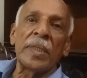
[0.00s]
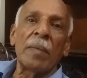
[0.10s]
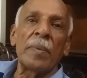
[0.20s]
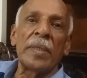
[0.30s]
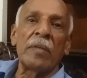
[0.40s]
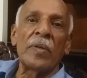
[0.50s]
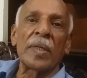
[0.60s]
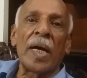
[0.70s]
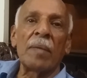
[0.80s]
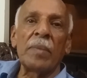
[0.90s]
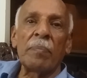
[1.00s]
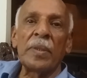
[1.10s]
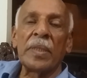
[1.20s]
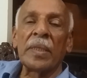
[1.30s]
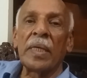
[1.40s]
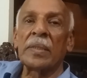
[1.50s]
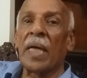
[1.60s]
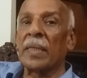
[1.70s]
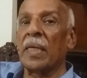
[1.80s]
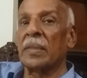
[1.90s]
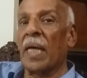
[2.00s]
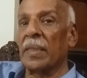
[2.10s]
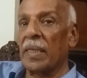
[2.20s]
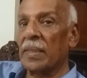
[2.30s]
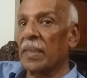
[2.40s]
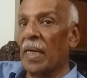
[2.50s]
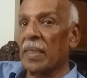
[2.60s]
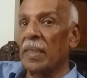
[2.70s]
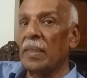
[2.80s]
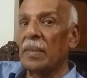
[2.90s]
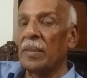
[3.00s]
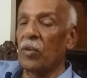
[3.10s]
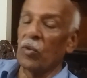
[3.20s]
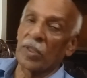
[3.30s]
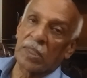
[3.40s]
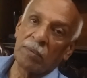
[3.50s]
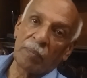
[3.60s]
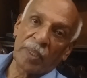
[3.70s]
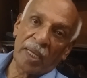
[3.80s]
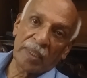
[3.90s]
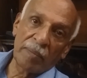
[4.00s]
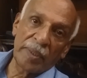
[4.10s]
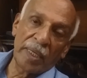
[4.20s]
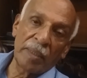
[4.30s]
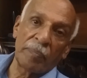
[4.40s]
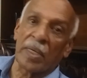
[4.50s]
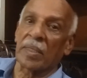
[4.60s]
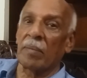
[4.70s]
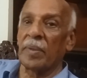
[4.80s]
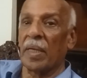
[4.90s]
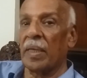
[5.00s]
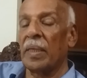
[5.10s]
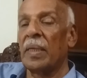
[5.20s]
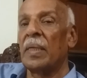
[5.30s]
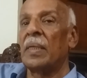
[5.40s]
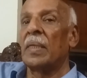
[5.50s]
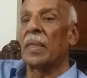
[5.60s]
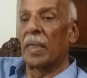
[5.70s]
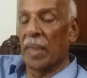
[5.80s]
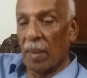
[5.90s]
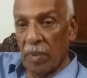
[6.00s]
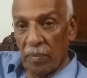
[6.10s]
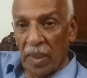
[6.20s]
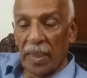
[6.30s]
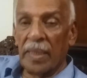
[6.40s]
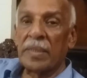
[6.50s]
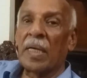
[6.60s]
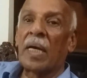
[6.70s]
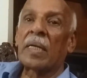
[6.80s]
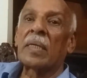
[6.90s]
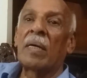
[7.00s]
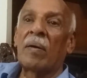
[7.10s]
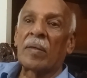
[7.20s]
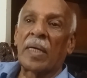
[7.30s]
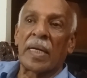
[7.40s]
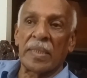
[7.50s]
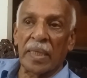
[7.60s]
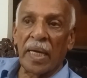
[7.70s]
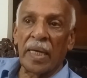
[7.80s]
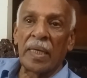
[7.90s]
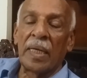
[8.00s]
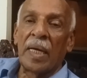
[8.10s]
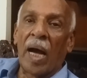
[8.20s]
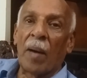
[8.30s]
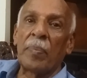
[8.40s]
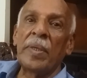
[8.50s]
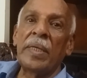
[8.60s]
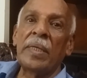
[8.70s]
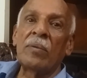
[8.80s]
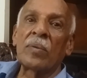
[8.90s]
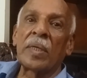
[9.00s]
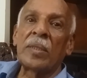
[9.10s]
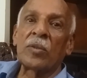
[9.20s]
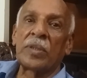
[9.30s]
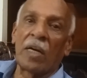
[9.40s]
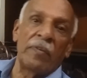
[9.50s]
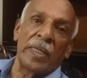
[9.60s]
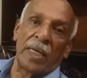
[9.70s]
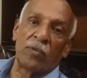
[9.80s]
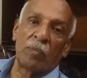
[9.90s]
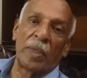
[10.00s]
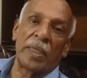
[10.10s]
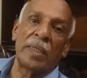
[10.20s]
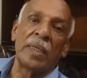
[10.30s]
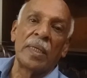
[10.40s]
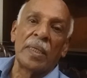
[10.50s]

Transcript: सिंह ने अपने जीवन काल में अपनी ज़िंदगी सादे सादगी से काटी यूनिवर्सिटी में पढ़ाते भी रहे पढ़ते भी रहे किताबें भी लिखी चार और हर जगह अपनी उनकी जो छवि है वो बड़ी